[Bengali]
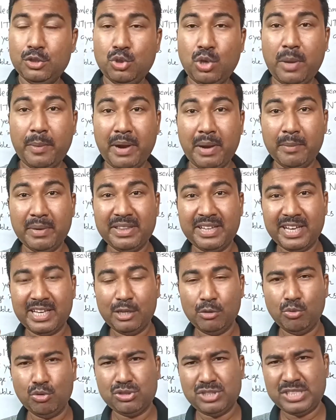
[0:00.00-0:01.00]
সো এবার আমরা
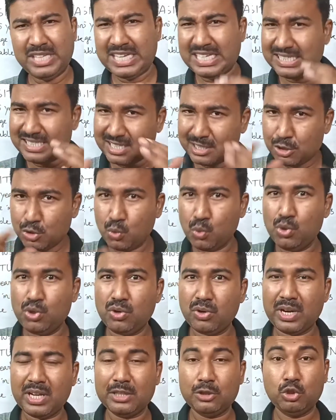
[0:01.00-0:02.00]
দেখে দেবো ঠিক জাস্ট
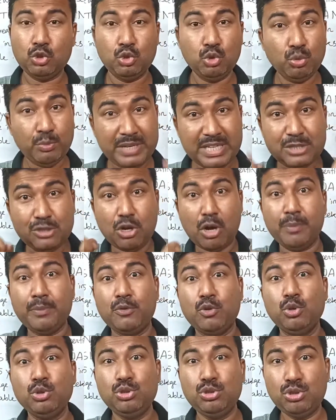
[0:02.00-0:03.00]
উল্টোটা তুমি জব
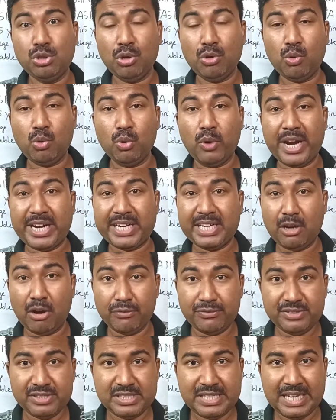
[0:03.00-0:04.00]
খুঁজছো কোনো একটা
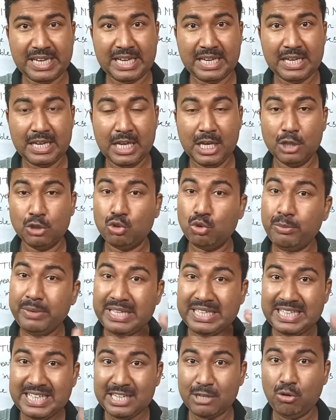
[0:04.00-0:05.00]
অফিসে তুমি
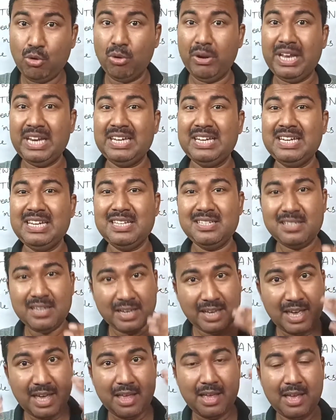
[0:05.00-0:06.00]
কি করে
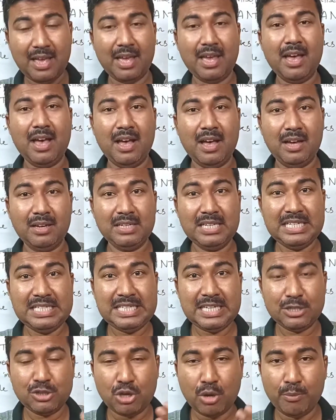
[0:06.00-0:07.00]
নিজেকে
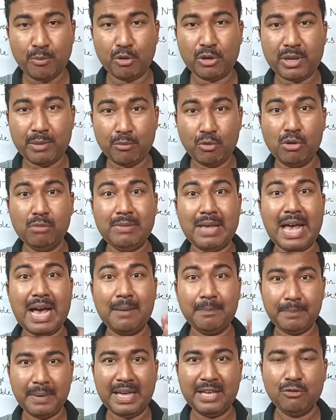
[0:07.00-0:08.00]
নিজের সম্পর্কে বলবে
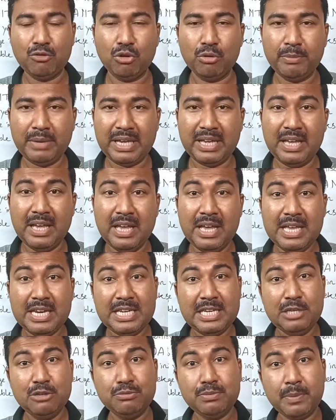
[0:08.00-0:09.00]
অ্যাপ্লাই করবে
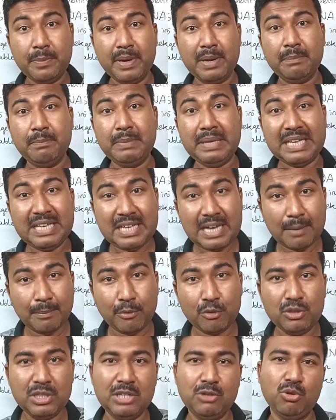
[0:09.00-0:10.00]
নিউজ পেপারে
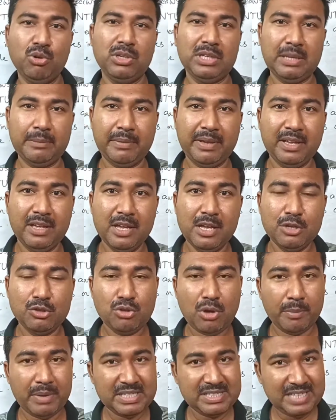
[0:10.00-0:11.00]
বিজ্ঞাপন কি করে দেবে
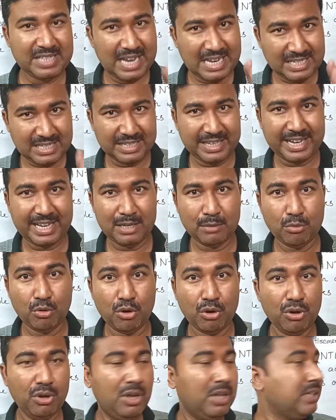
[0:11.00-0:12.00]
তো আমরা সেইটা দেখে নেব
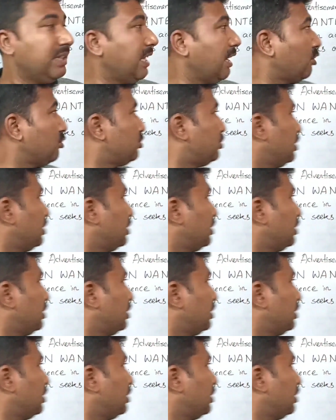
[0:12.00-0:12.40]
দেখো